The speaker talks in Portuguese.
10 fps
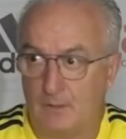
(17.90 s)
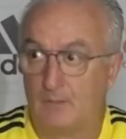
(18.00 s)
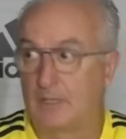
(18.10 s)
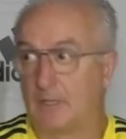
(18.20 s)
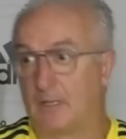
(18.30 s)

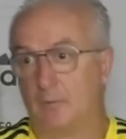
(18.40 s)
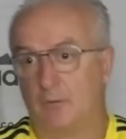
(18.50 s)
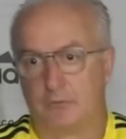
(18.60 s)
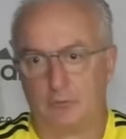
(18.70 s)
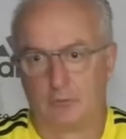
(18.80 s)
A hora que
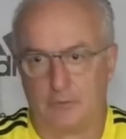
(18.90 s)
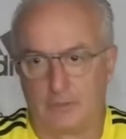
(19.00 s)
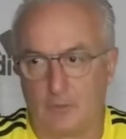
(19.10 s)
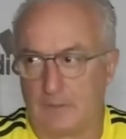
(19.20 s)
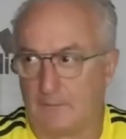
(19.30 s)
acabou o jogo
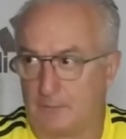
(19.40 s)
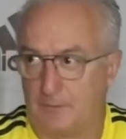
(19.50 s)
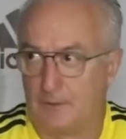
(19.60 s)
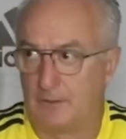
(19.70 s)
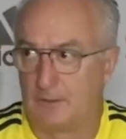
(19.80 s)
na
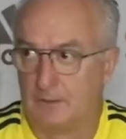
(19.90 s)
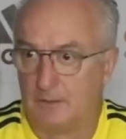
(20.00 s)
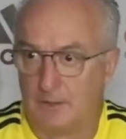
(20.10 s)
quarta-feira,